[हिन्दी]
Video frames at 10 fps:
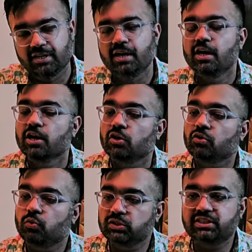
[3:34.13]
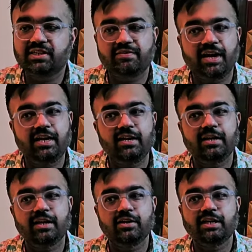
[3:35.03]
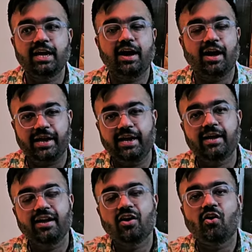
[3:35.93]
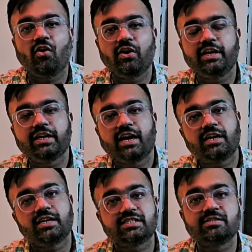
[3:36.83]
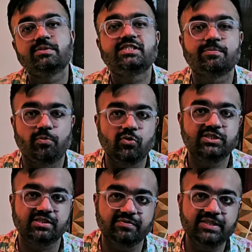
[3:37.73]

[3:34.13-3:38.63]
कुछ सवाल इनके आए हैं ऑन इनका कस्टमर सपोर्ट सर्विस